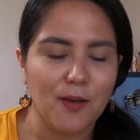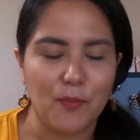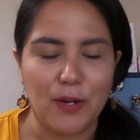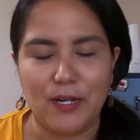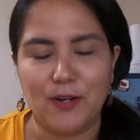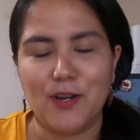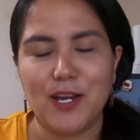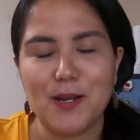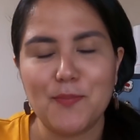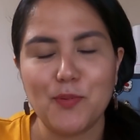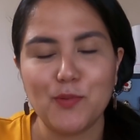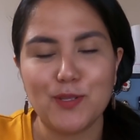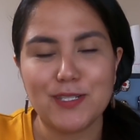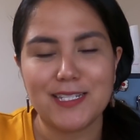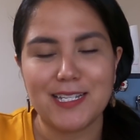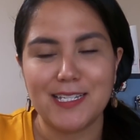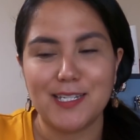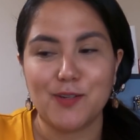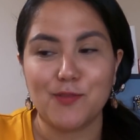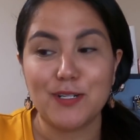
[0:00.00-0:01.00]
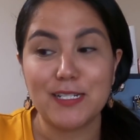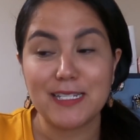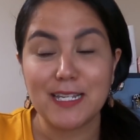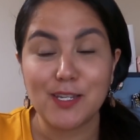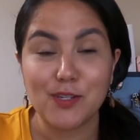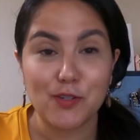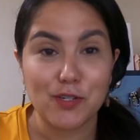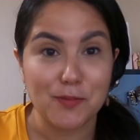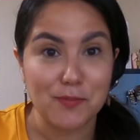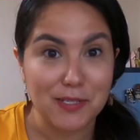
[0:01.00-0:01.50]
Bueno, el punto es que llegó el
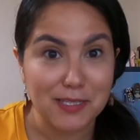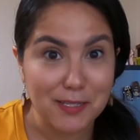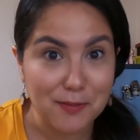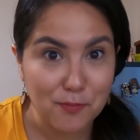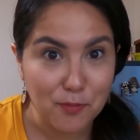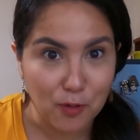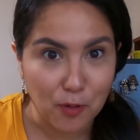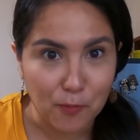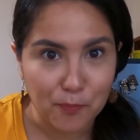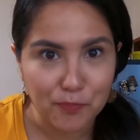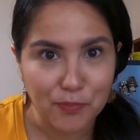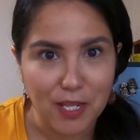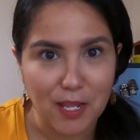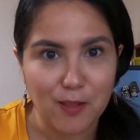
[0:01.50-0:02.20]
señor y me timbró.